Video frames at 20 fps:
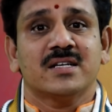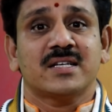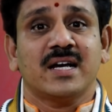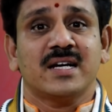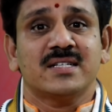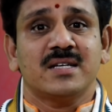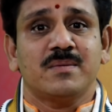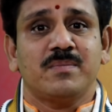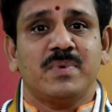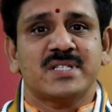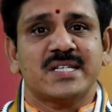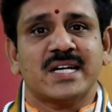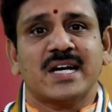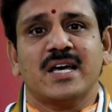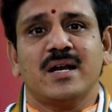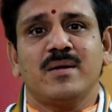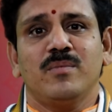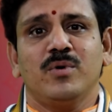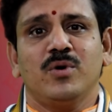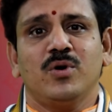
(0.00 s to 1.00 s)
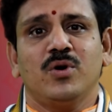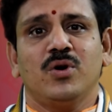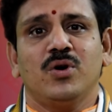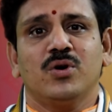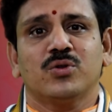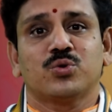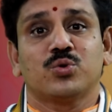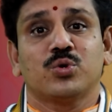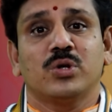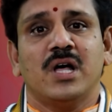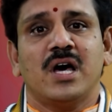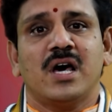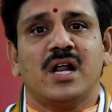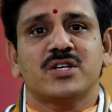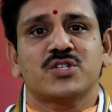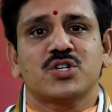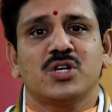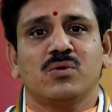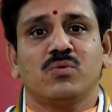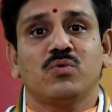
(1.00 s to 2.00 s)
సహజ బచక్రంలో
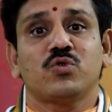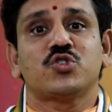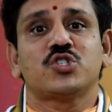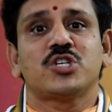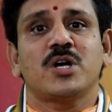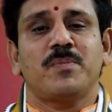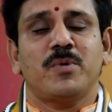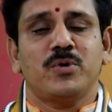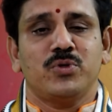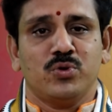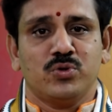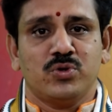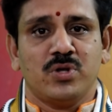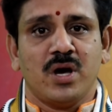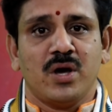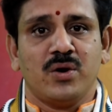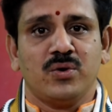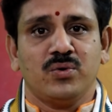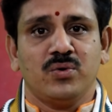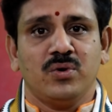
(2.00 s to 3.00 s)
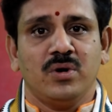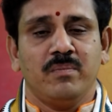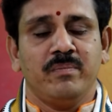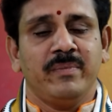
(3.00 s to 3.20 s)
తులారాశిలో ఉచ్చ పొందుతారు